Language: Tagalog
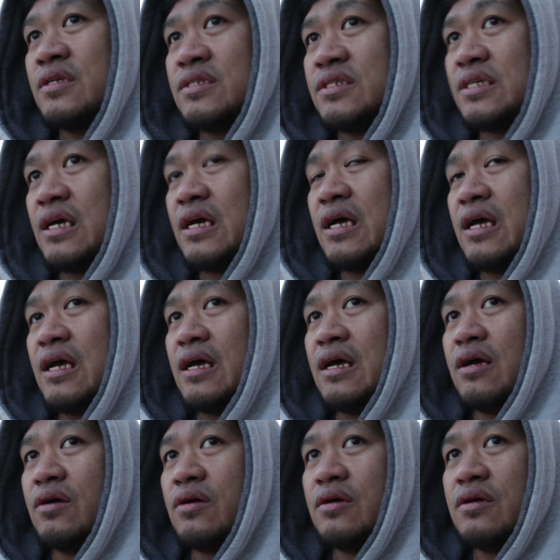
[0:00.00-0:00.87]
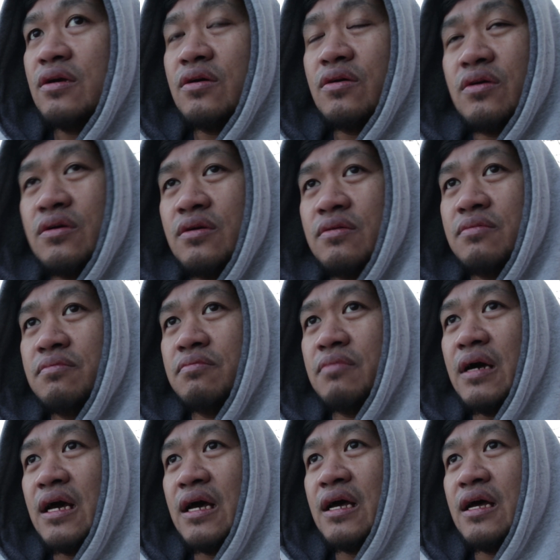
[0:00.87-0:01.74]
sa
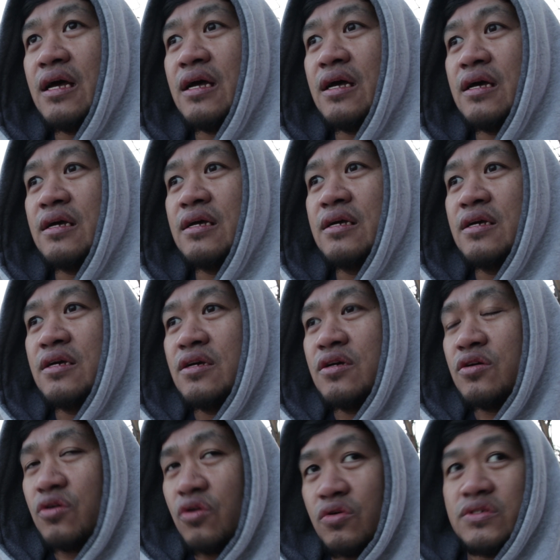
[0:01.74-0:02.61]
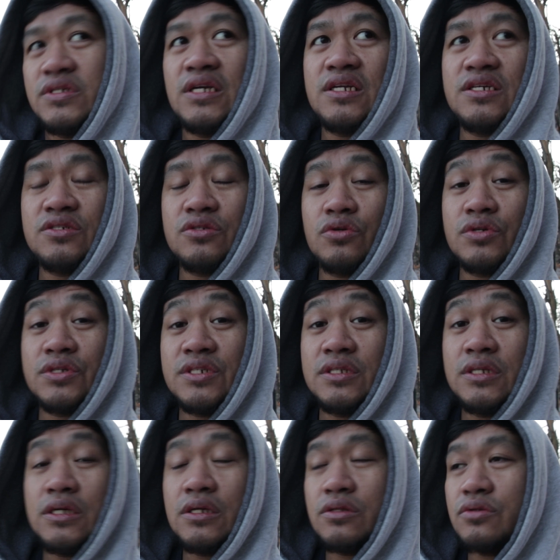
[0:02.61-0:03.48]
mga grocery stores
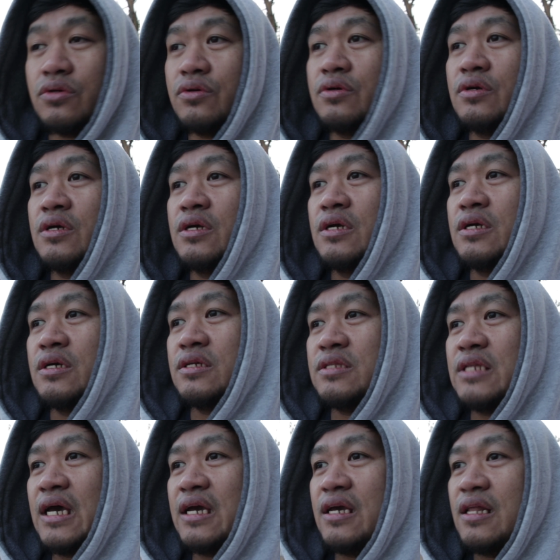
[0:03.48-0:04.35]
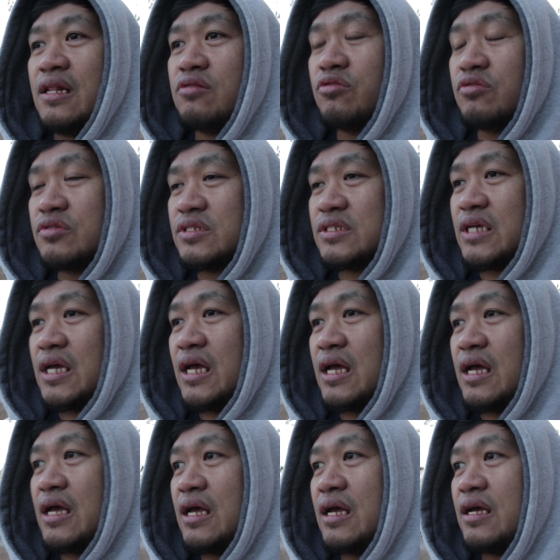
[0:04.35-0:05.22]
dito dahil dun
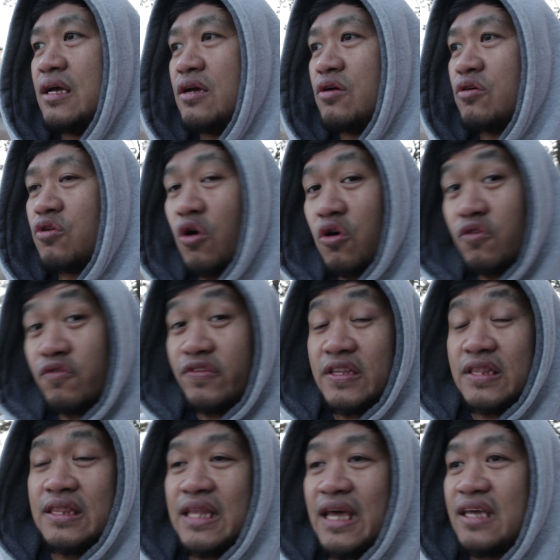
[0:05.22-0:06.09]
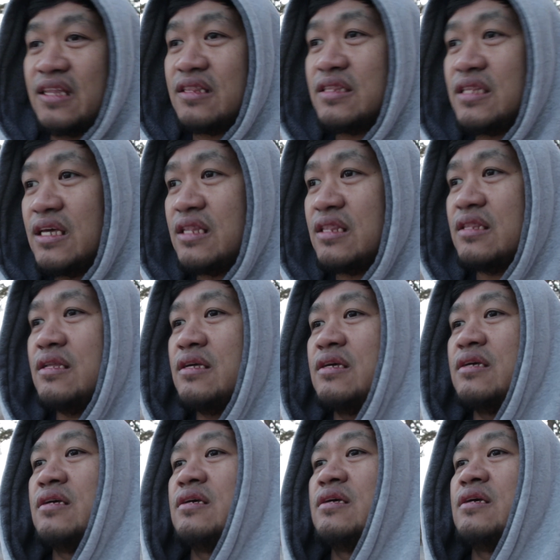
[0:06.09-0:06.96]
sa COVID-19
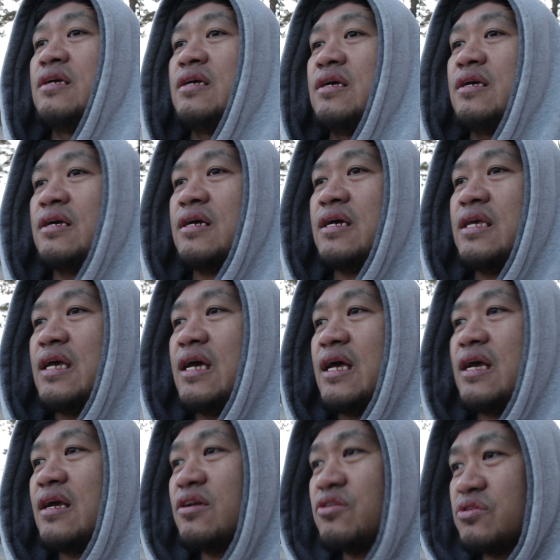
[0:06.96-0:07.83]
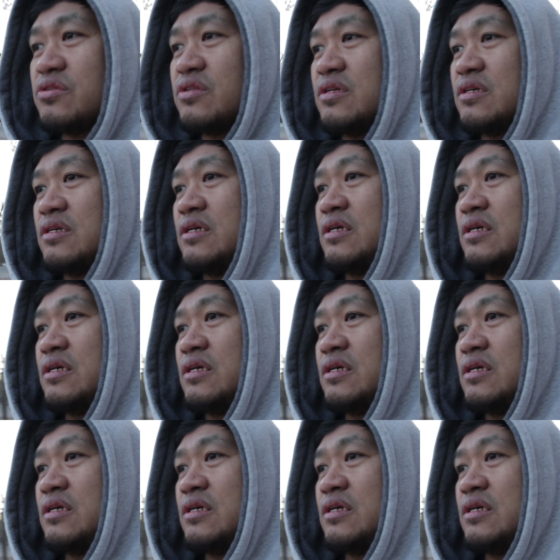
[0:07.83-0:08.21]
kaya ganun